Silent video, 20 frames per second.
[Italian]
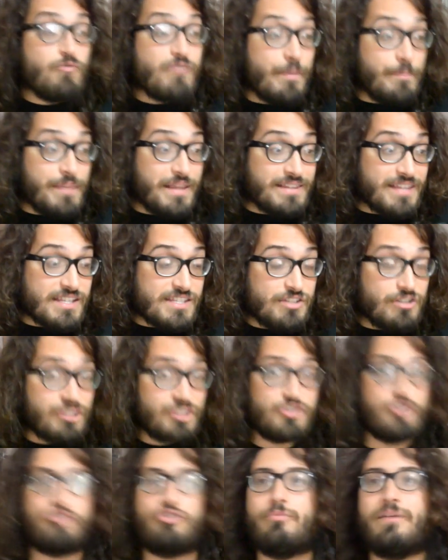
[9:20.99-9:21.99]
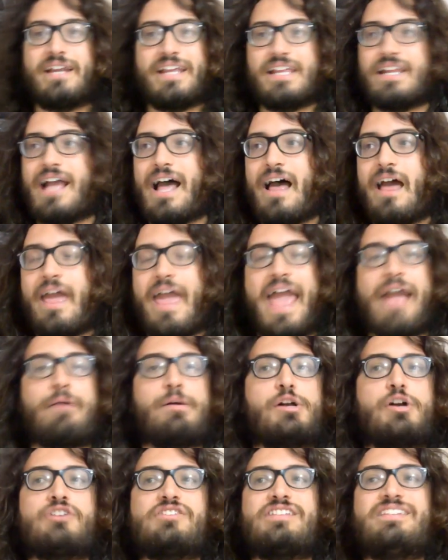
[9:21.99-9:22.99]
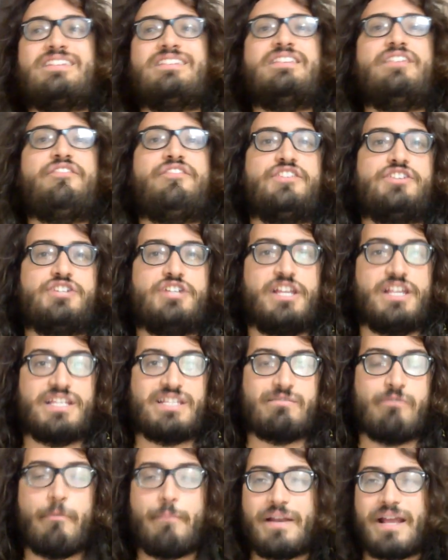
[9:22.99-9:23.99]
un'ambientazione sottomarina è qualcosa di difficilissimo,